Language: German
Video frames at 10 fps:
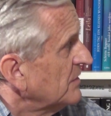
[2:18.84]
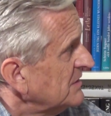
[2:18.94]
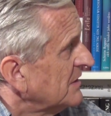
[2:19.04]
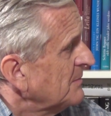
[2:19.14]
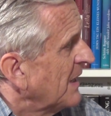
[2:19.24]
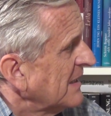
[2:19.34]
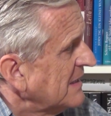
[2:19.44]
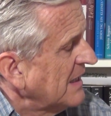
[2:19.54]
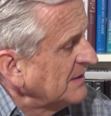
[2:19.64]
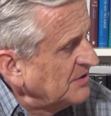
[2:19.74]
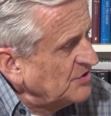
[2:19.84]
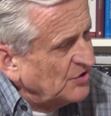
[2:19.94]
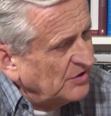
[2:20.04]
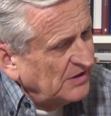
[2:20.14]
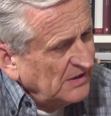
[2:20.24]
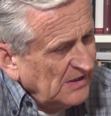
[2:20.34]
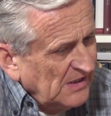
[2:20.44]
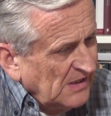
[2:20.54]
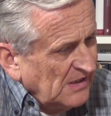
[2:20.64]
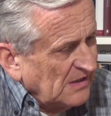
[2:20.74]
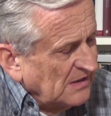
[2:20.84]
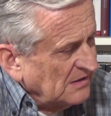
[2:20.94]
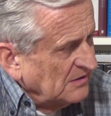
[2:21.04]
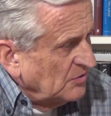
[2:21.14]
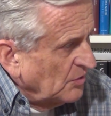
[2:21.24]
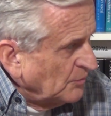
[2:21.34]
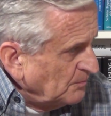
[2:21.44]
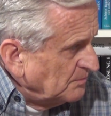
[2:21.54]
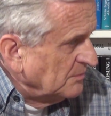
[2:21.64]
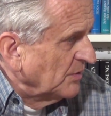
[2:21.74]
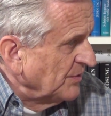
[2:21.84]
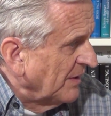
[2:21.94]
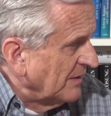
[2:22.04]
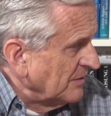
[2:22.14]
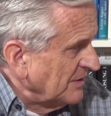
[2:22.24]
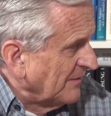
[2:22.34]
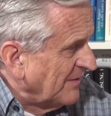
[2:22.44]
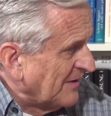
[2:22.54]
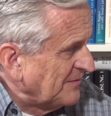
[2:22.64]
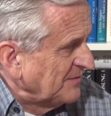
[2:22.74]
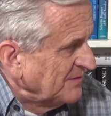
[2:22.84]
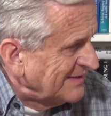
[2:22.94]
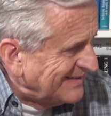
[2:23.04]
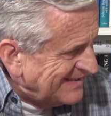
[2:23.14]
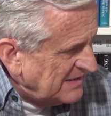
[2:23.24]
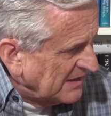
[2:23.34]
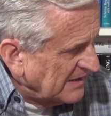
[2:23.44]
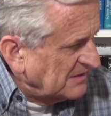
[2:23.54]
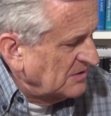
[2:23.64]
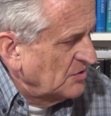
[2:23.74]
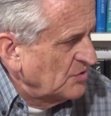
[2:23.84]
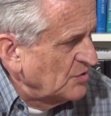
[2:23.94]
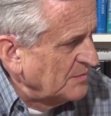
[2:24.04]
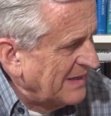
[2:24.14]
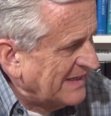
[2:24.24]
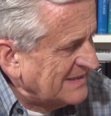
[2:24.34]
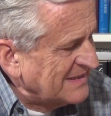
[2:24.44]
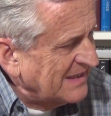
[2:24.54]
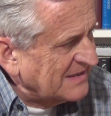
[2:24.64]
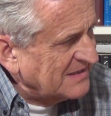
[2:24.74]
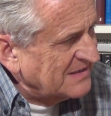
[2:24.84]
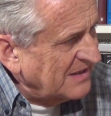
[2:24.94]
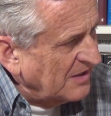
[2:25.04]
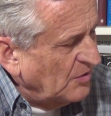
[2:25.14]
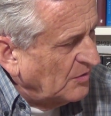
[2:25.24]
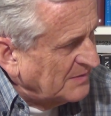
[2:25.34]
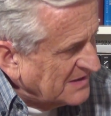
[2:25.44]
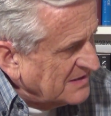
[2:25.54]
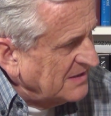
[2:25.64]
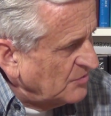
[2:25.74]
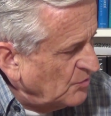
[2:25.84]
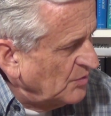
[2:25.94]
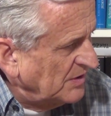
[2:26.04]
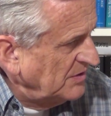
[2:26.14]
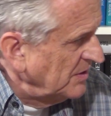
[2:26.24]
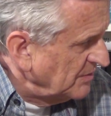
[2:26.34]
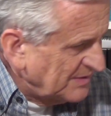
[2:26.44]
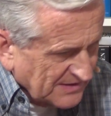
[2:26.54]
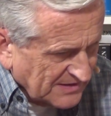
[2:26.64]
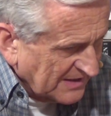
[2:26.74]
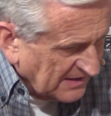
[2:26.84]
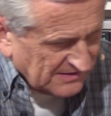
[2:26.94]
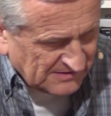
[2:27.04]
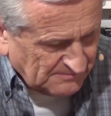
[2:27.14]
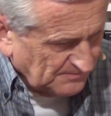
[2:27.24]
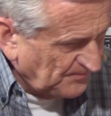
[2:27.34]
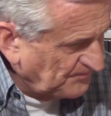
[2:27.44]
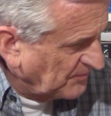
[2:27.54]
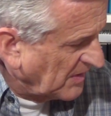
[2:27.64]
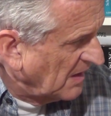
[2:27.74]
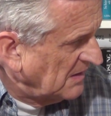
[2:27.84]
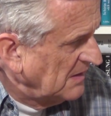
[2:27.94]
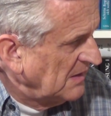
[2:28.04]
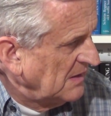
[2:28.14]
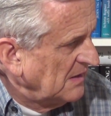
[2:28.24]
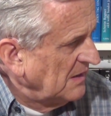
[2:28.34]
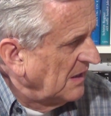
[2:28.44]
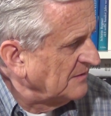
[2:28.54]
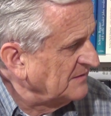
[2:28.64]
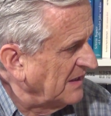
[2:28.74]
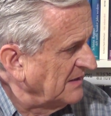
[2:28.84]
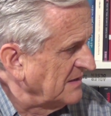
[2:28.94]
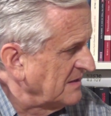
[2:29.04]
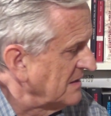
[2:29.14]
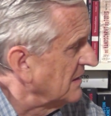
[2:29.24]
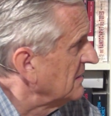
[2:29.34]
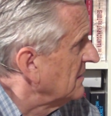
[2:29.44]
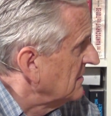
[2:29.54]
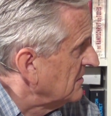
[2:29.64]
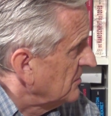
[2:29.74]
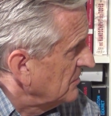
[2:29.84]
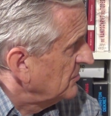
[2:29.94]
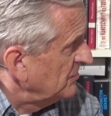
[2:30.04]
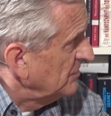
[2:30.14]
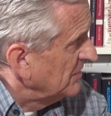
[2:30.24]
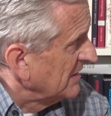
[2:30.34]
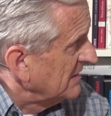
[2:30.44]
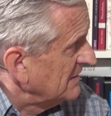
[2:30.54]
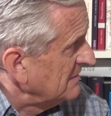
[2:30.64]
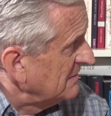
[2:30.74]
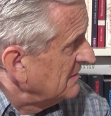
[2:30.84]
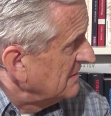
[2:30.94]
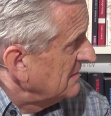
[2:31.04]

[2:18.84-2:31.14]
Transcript: wo es also amerikanische äh, Truppen oder, oder Waffen direkt zum Einsatz gekommen sind durch die USA eben. Afghanistan, Syrien,